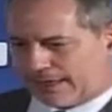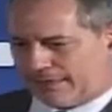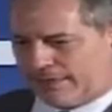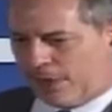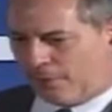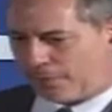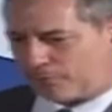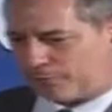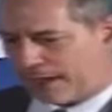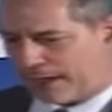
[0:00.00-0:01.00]
não
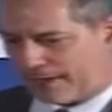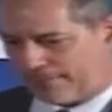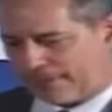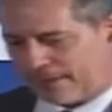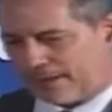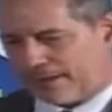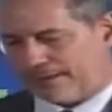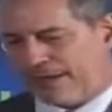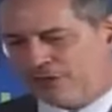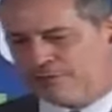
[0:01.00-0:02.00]
prospera
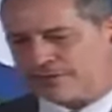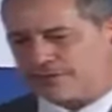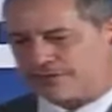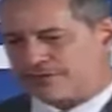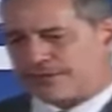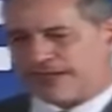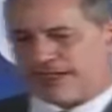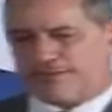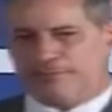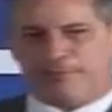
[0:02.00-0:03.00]
nenhuma
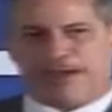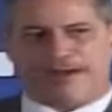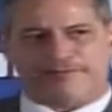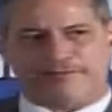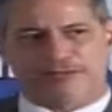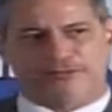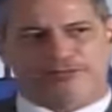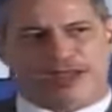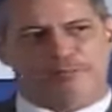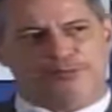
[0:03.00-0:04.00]
sociedade, me parece, no
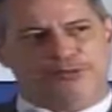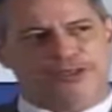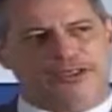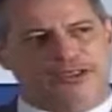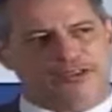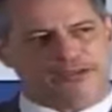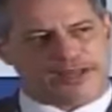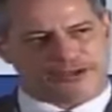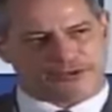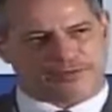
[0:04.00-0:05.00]
tempo e
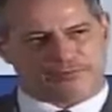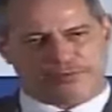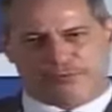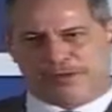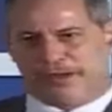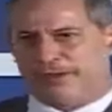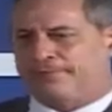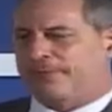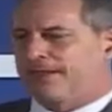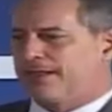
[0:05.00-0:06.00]
na geografia humana,
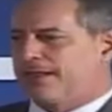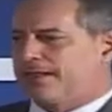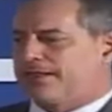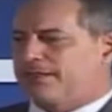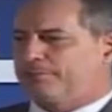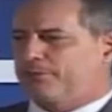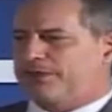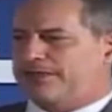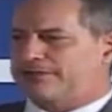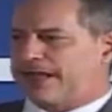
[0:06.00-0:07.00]
que por
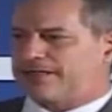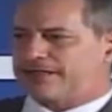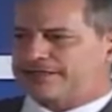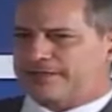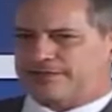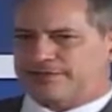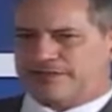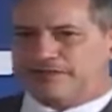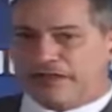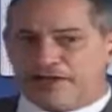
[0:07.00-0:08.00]
detrás dessa,
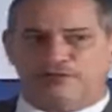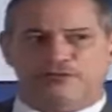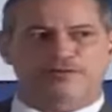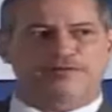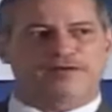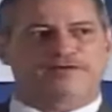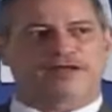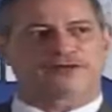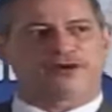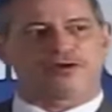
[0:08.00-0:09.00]
desse êxito
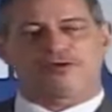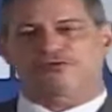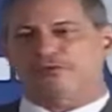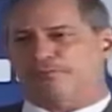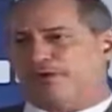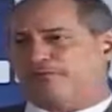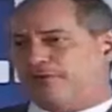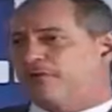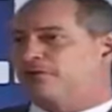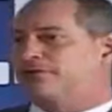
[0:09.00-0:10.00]
civilizatório não se possa
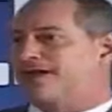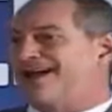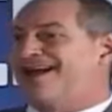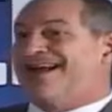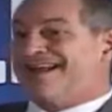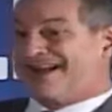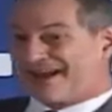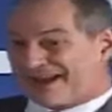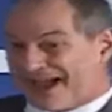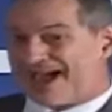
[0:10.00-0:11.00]
encontrar
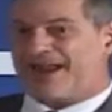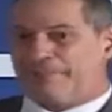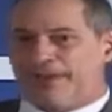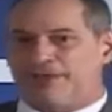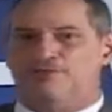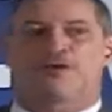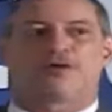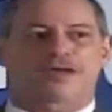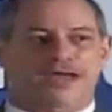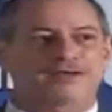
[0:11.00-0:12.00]
claramente,
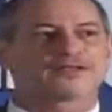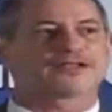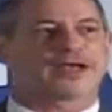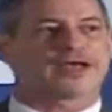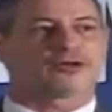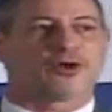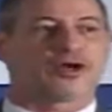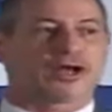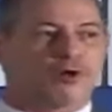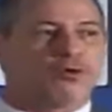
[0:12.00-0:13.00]
qualquer que seja a
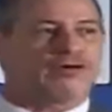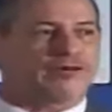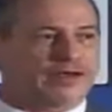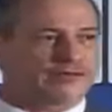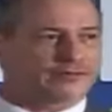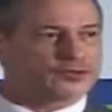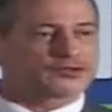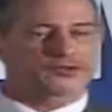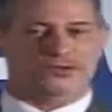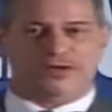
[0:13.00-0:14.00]
retórica ou a variação
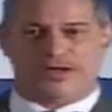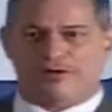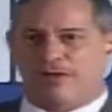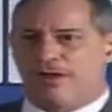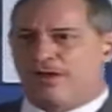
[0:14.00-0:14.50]
institucional,